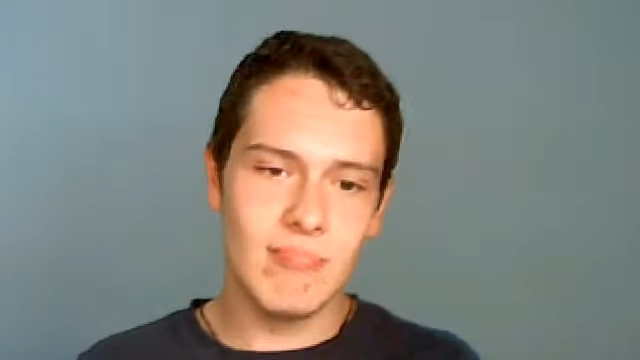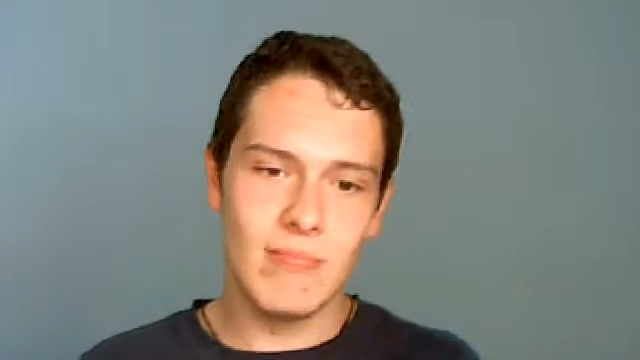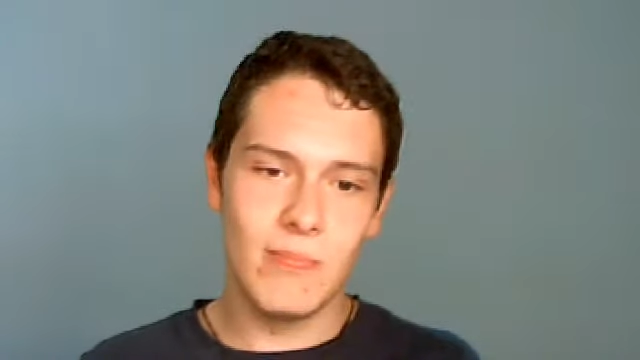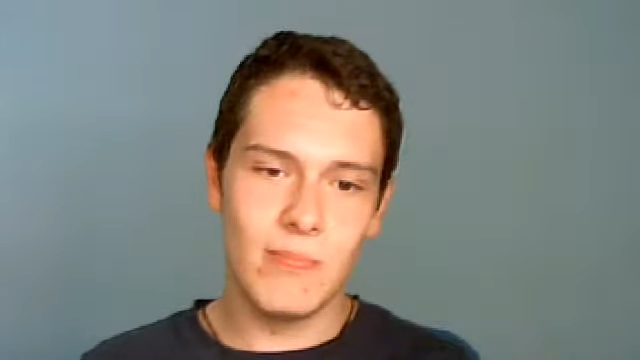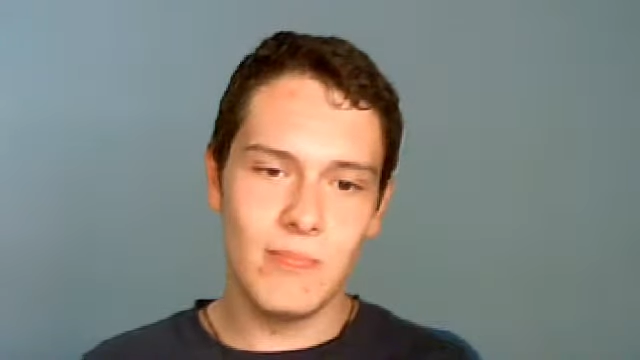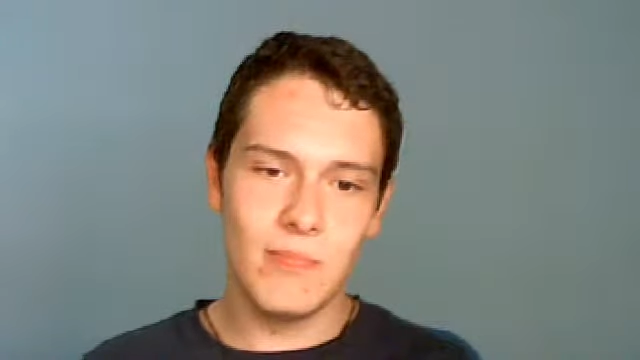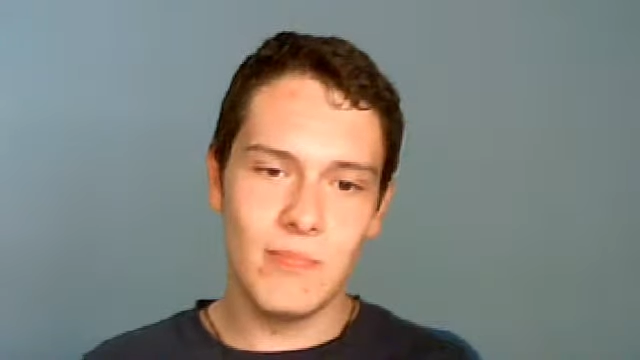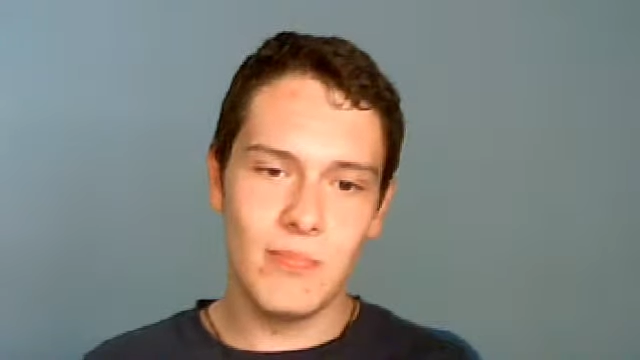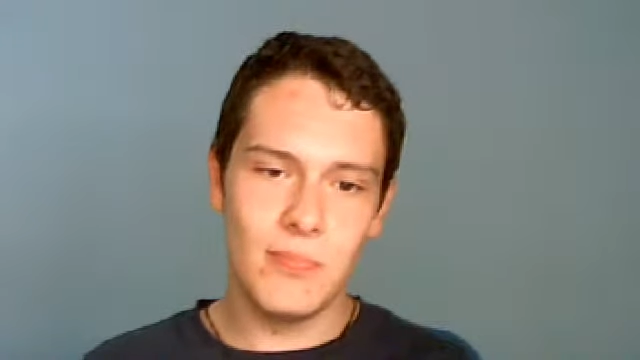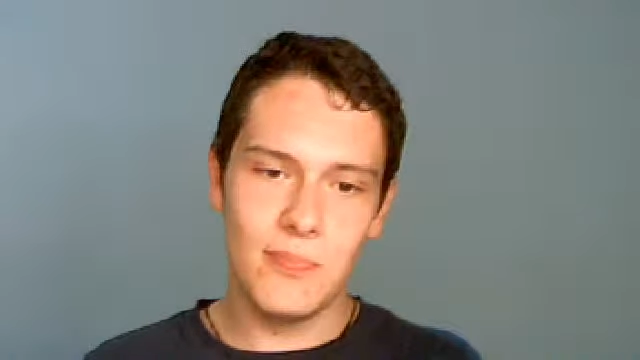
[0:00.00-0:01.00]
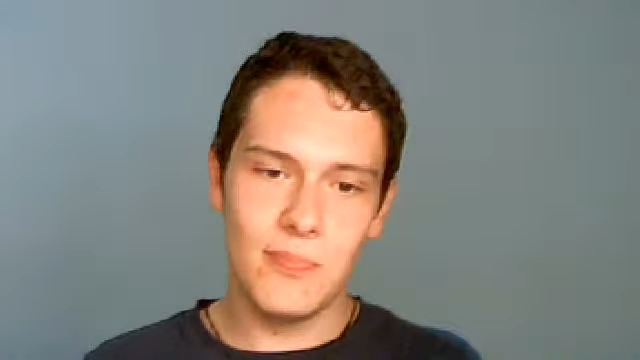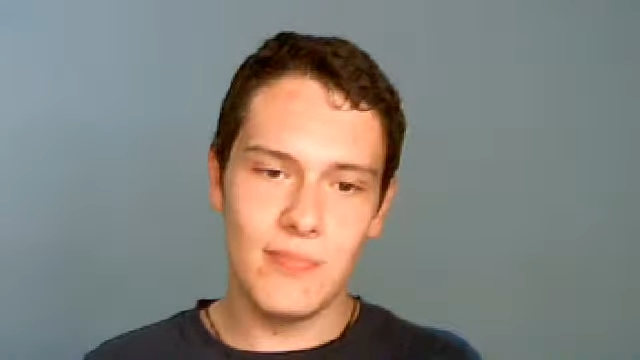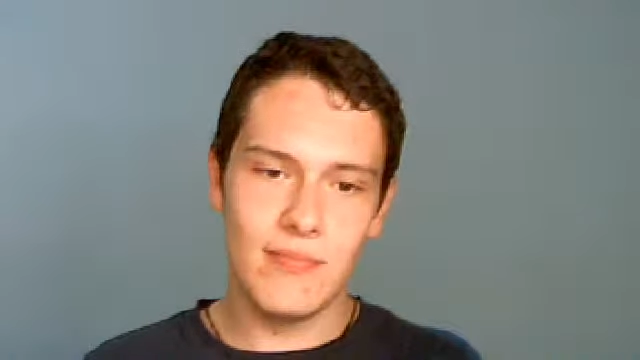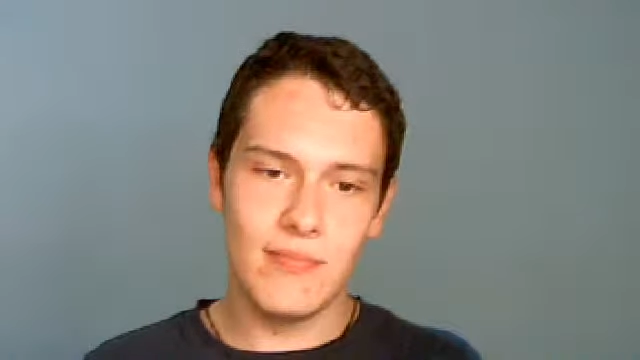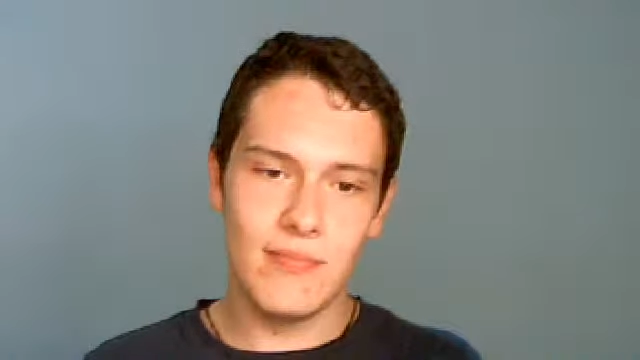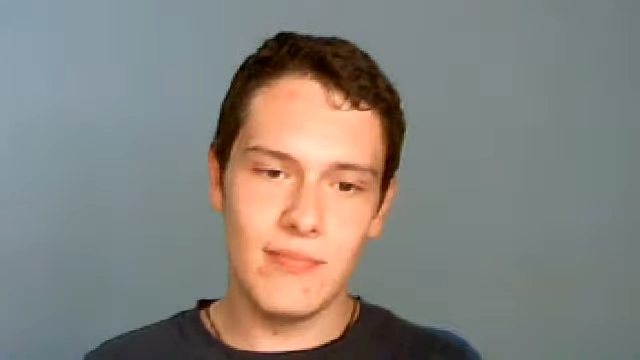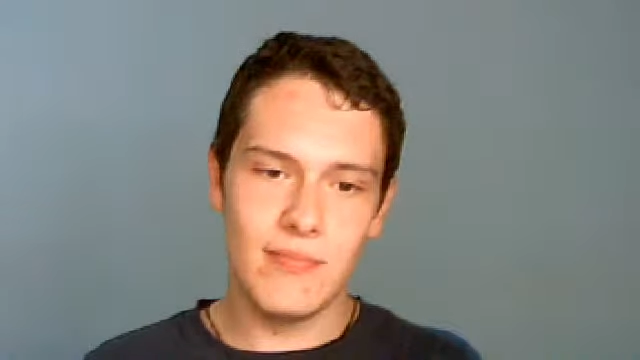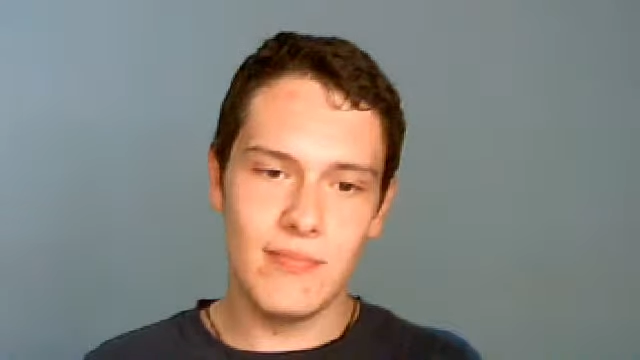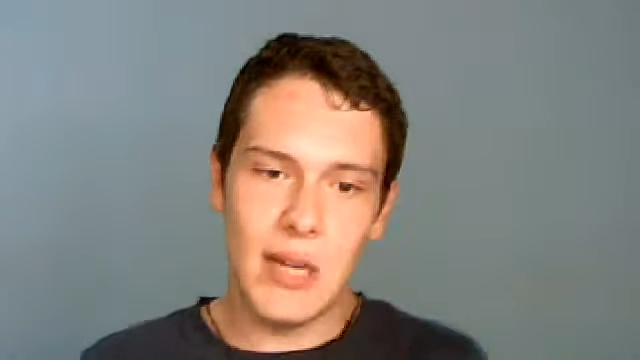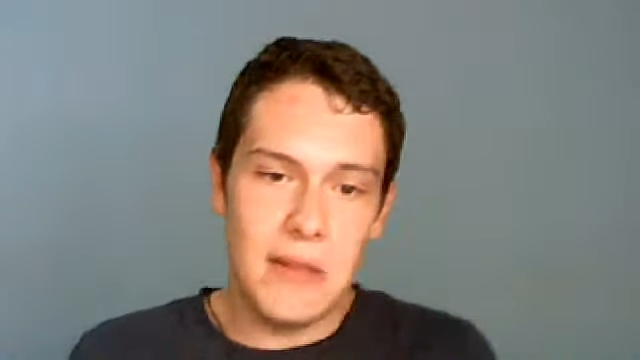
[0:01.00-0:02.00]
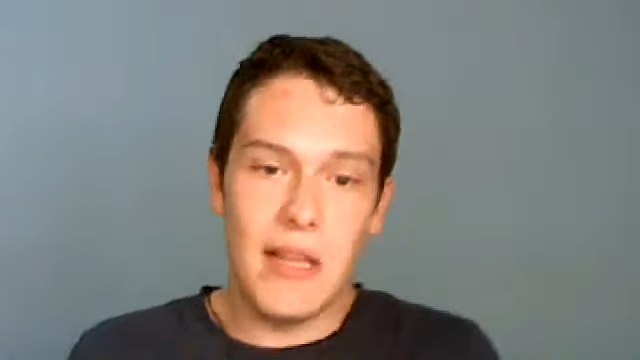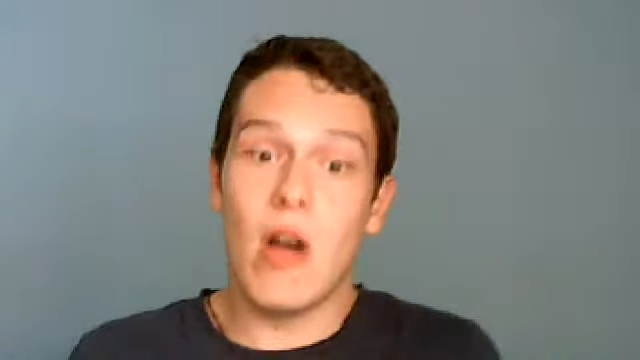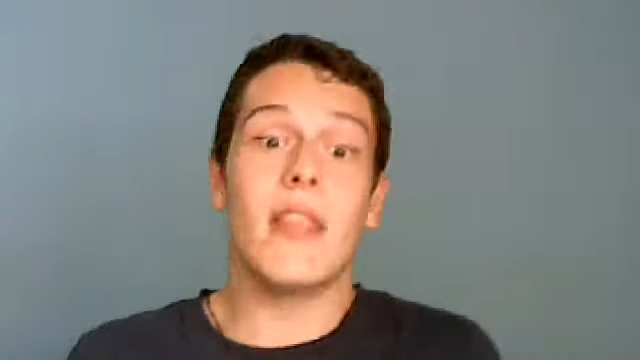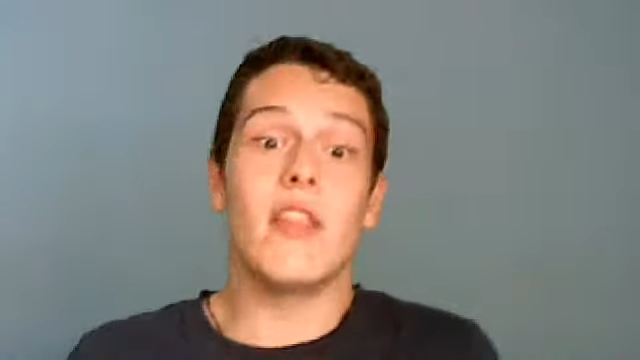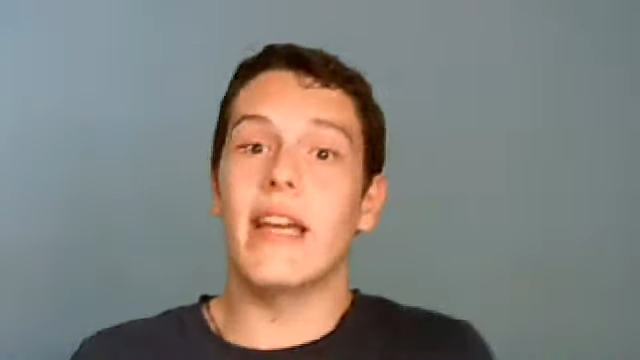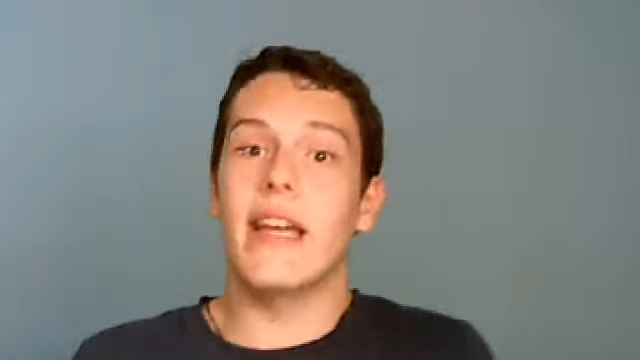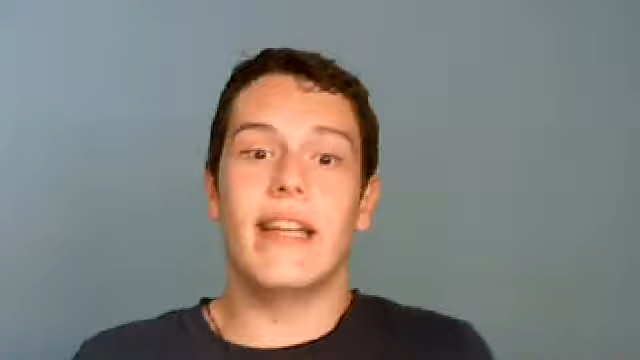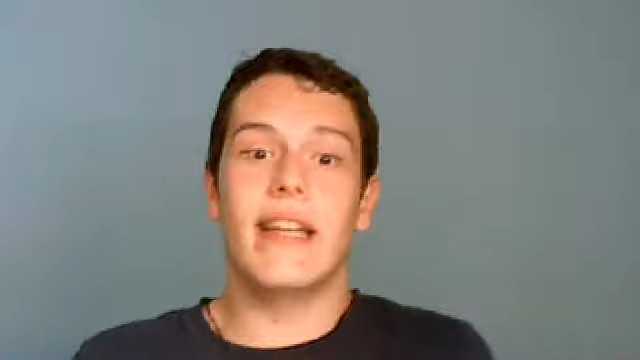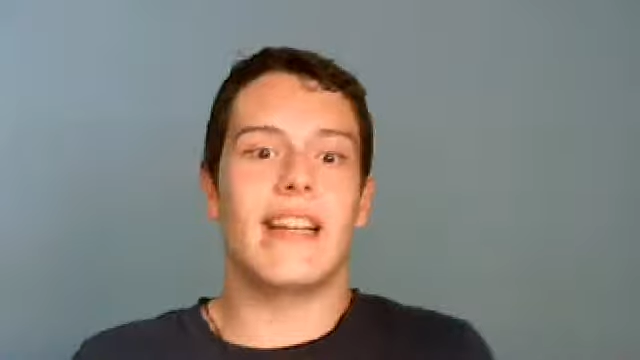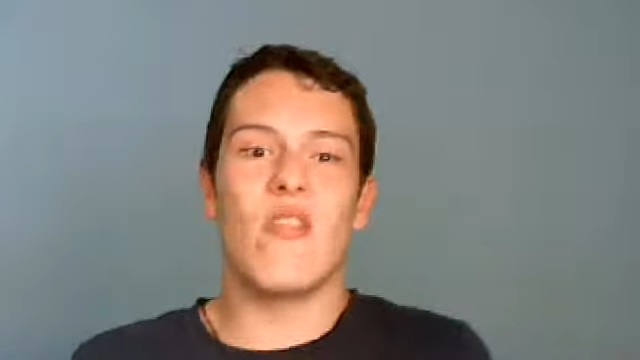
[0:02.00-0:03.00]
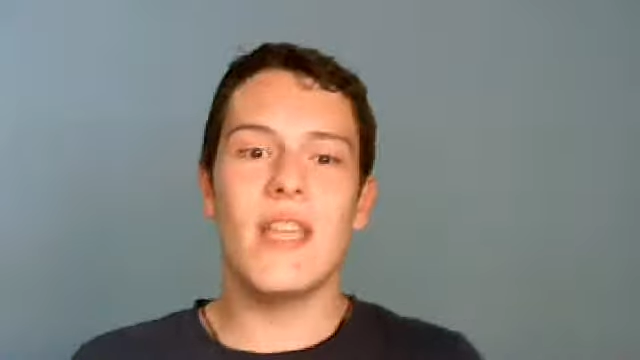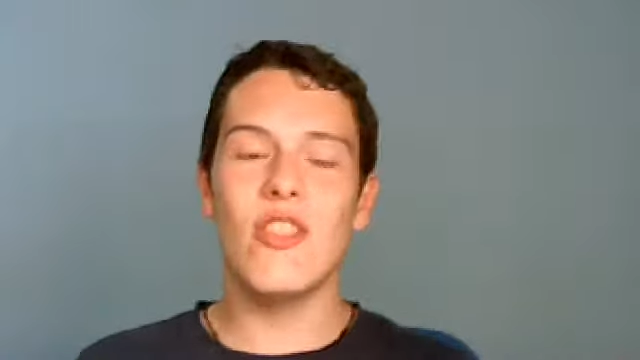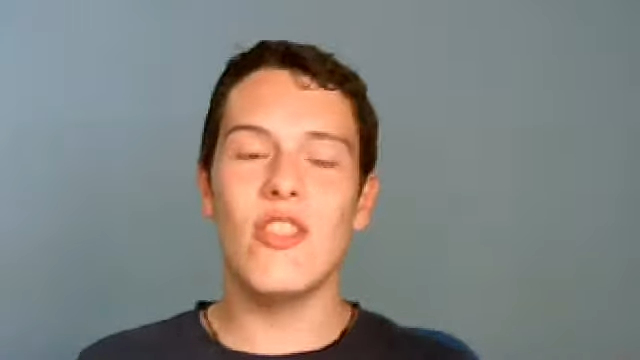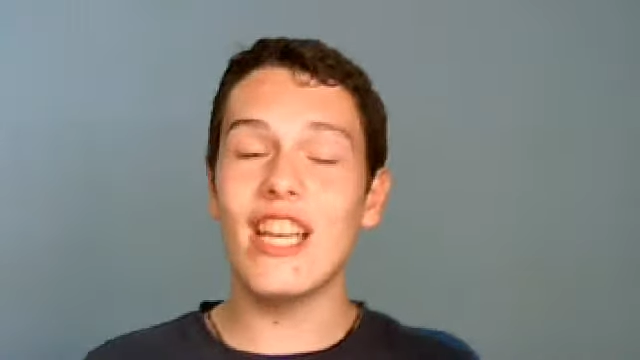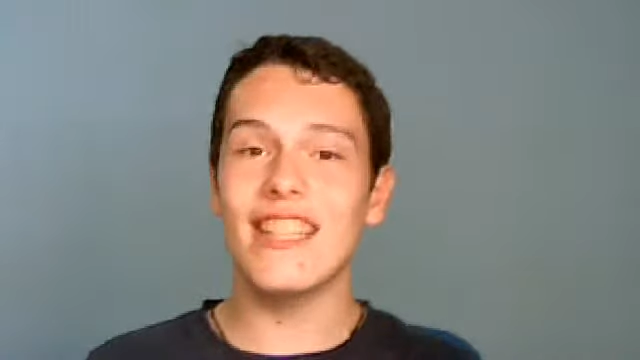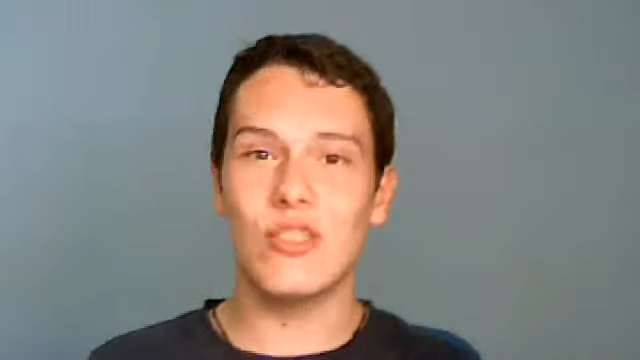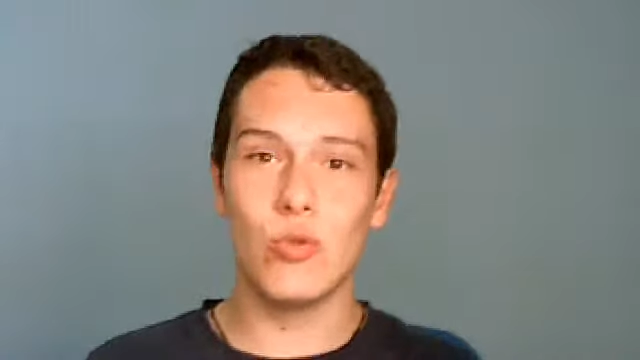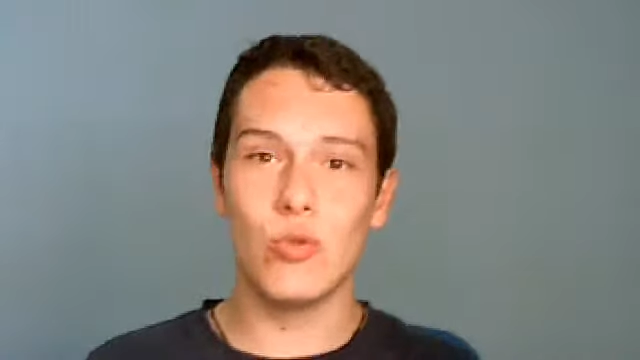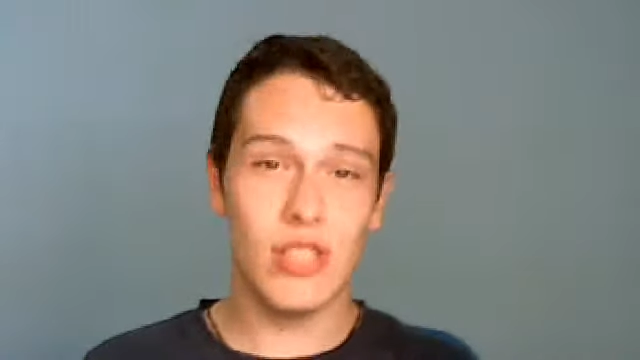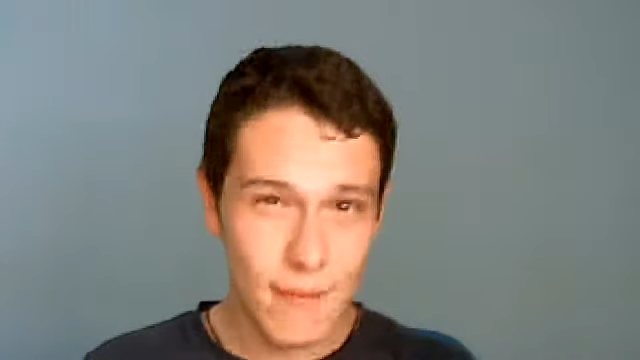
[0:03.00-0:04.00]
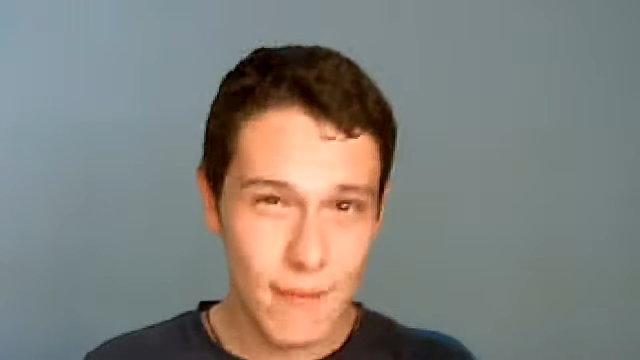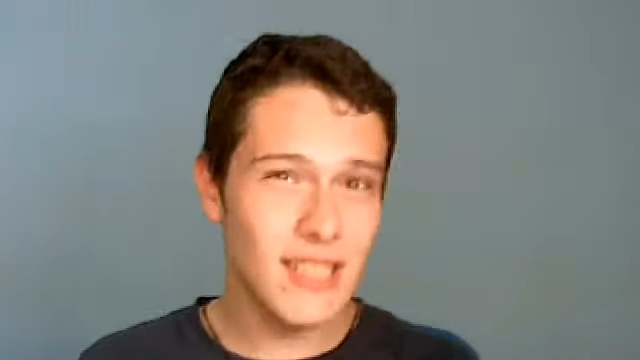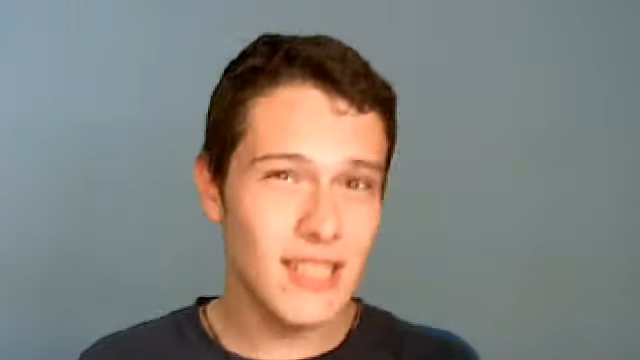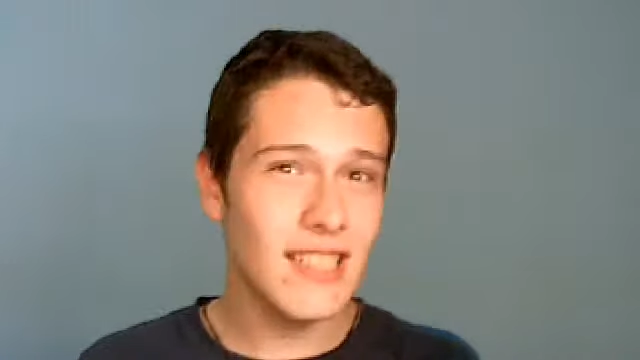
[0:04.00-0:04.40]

mm, te recomiendo que te recomiendo que te suscribas